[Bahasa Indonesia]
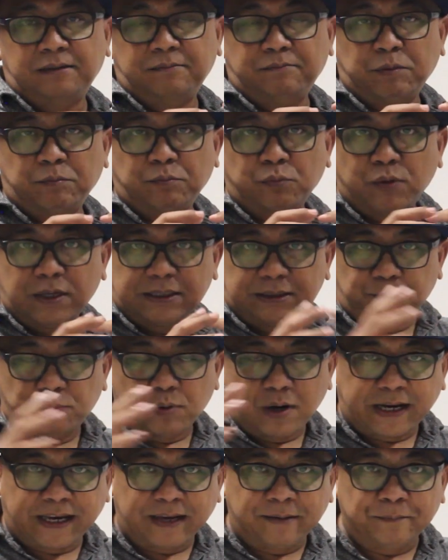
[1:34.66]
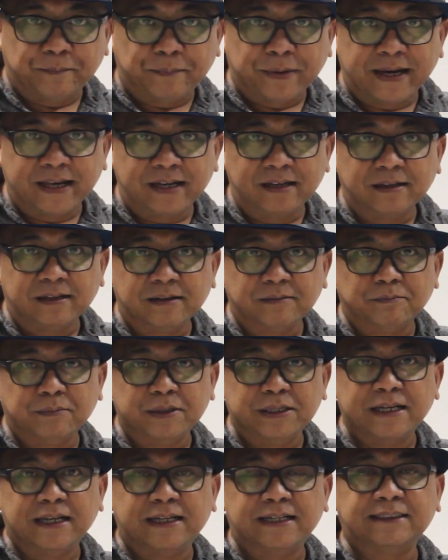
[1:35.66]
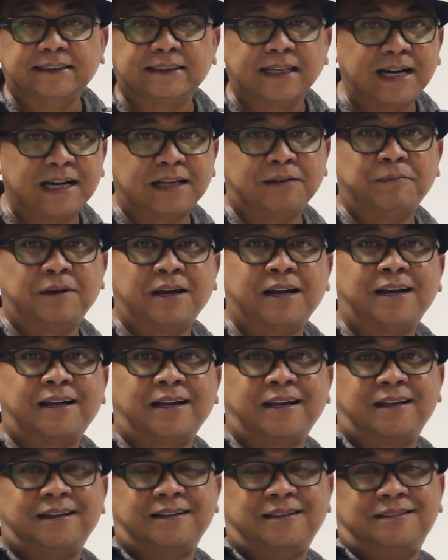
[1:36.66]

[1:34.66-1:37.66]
membuat sebuah campaign menjadi sangat menarik.